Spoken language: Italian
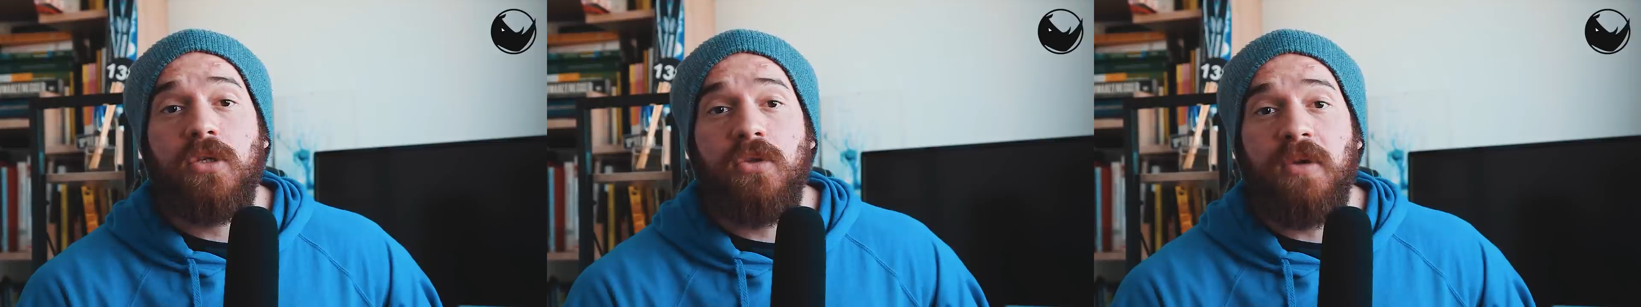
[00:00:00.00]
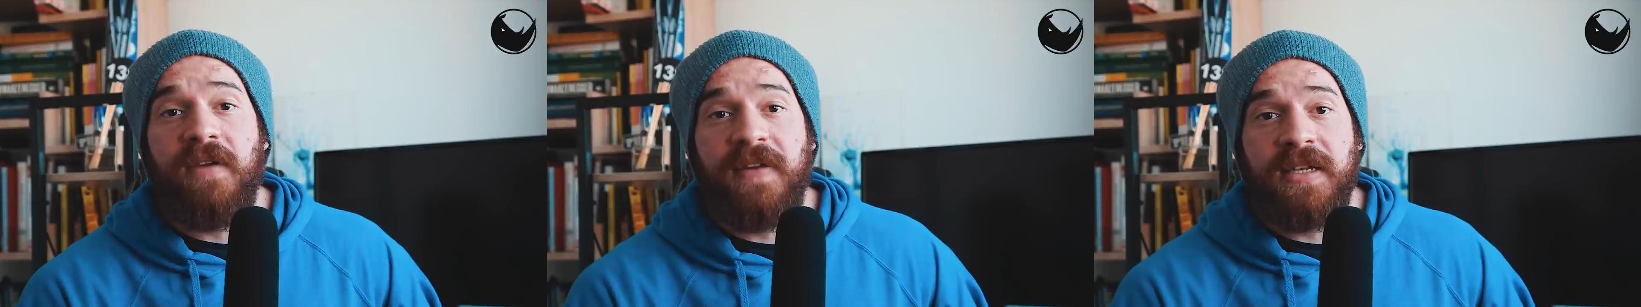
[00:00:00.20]

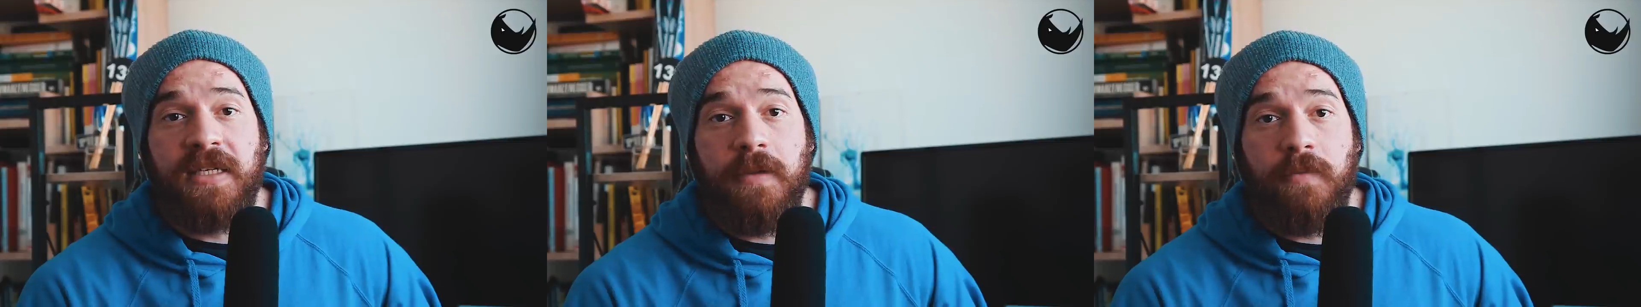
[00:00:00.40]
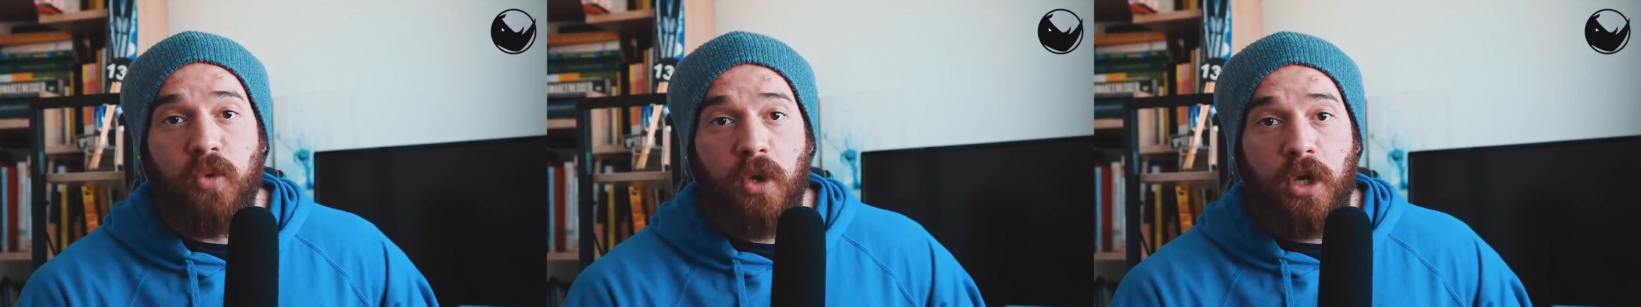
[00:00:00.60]
di una fase
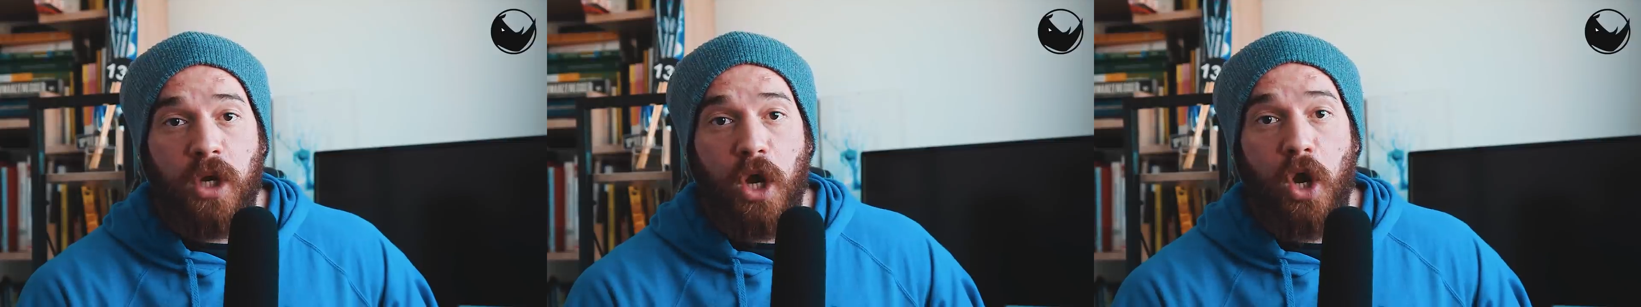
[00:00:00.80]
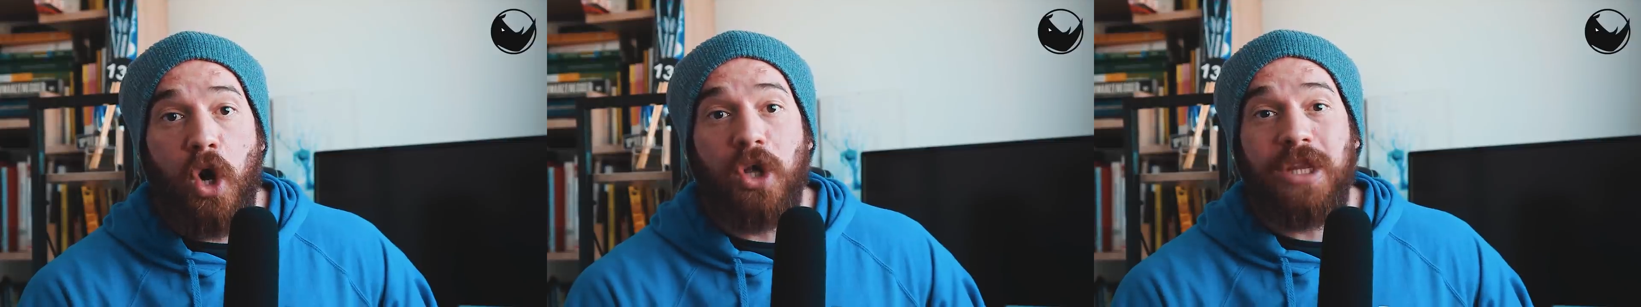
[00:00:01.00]
di
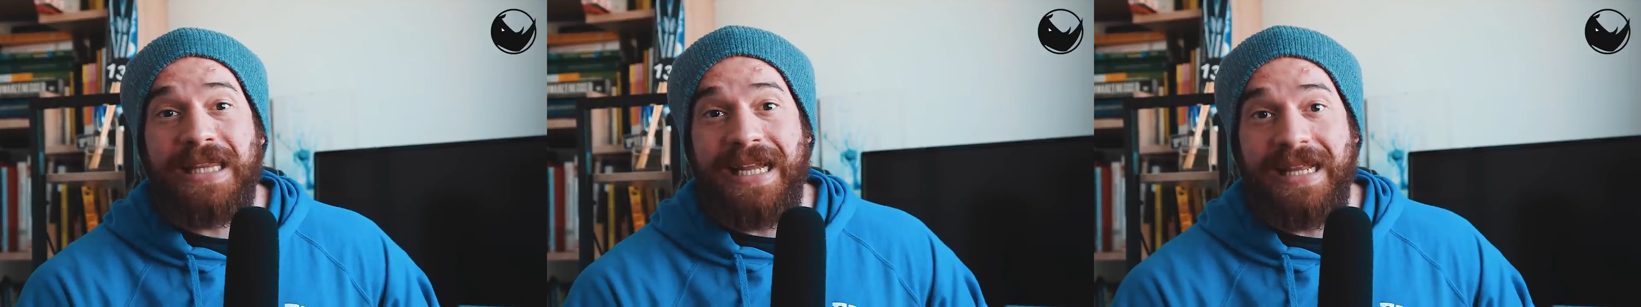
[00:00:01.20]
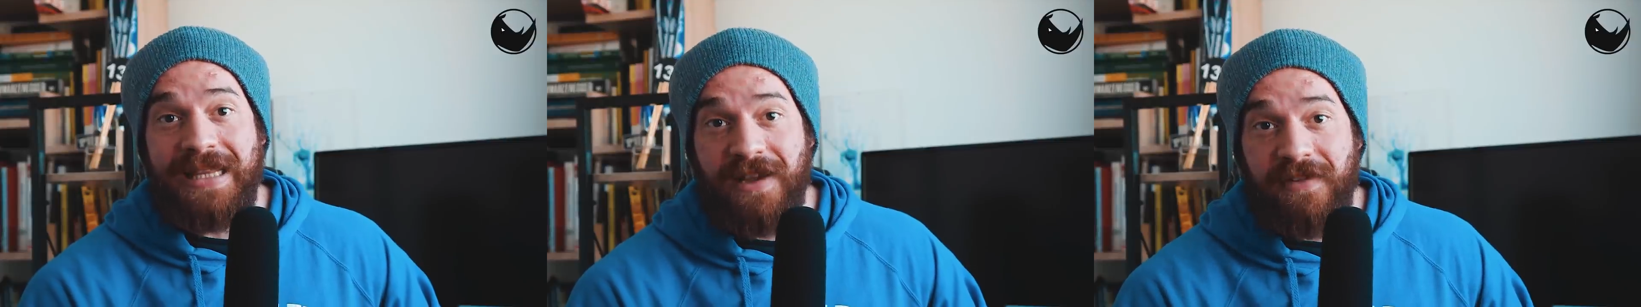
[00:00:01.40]
bulk ho
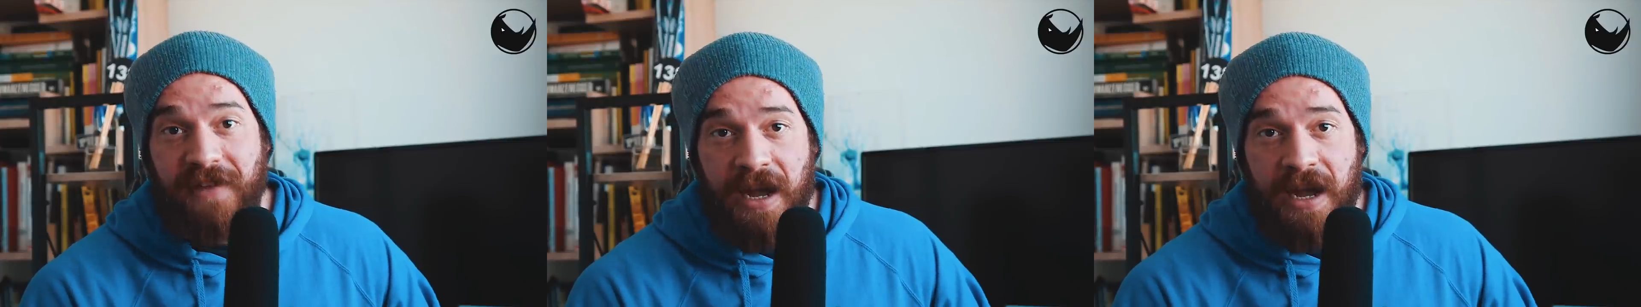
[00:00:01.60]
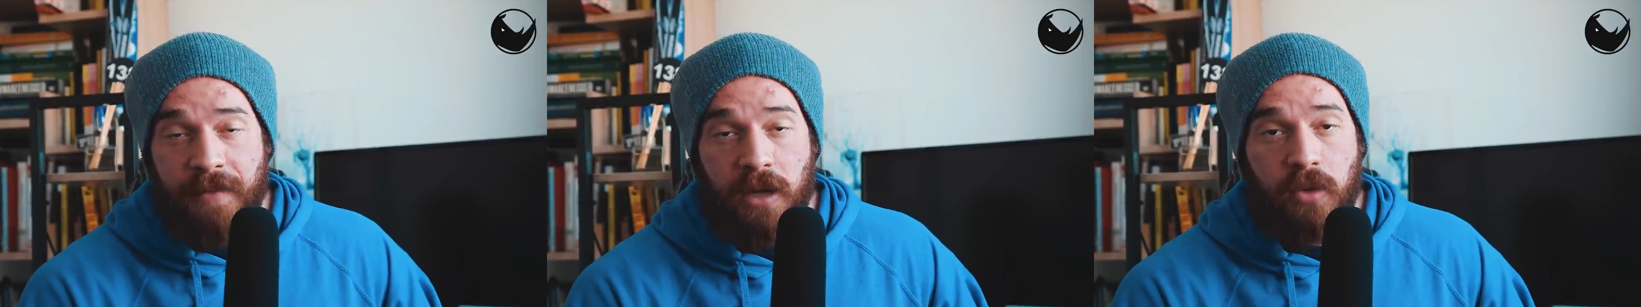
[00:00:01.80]
tanta
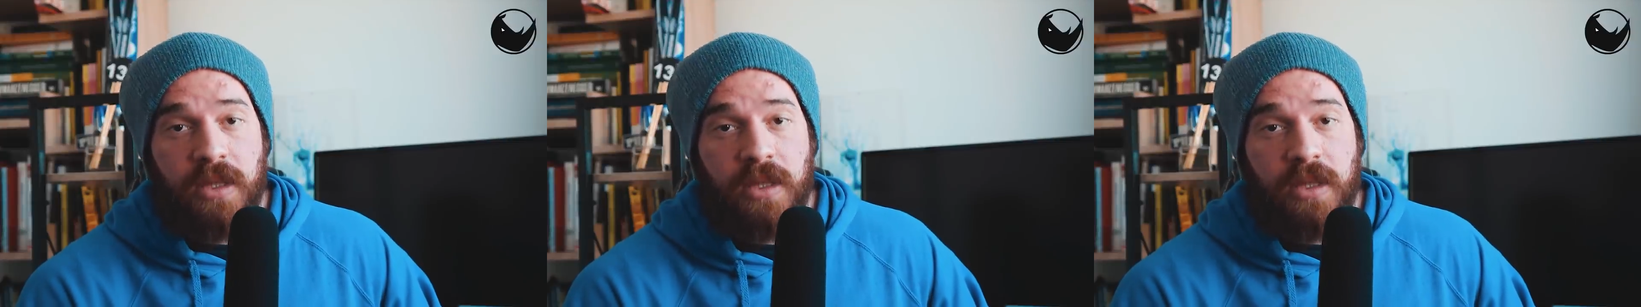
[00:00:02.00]
fame,